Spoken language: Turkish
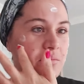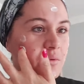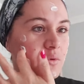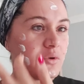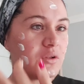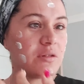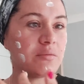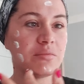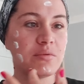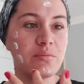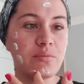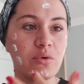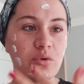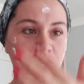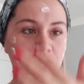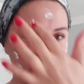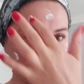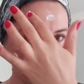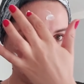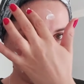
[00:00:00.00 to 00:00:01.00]
Böyle bir
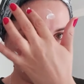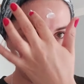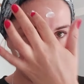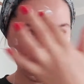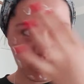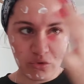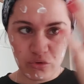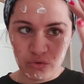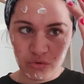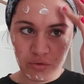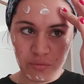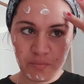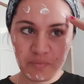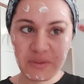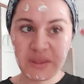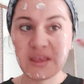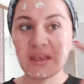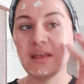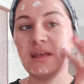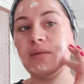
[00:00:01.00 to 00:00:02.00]
bolca bir sürüyorum.
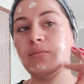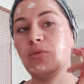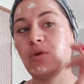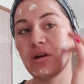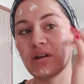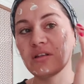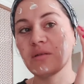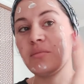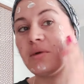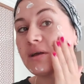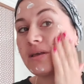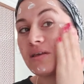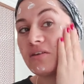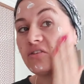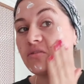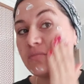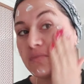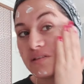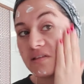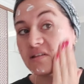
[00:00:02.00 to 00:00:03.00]
Bu arada
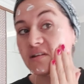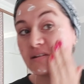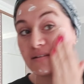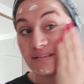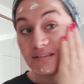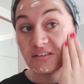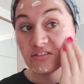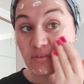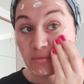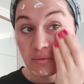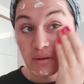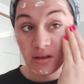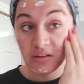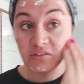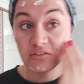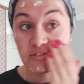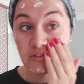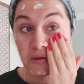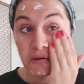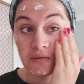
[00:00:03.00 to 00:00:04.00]
makyajımı size hızlıca
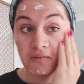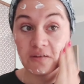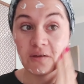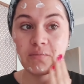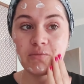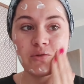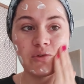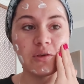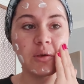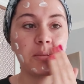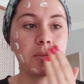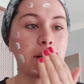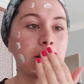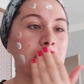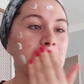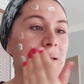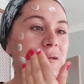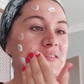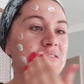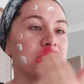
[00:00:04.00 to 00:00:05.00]
birazcık çekeceğim. Çünkü
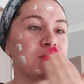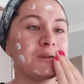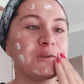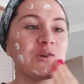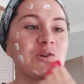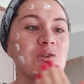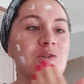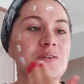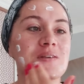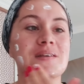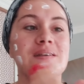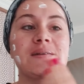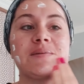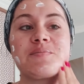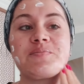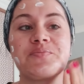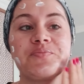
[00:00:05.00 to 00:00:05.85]
makyaj videosu.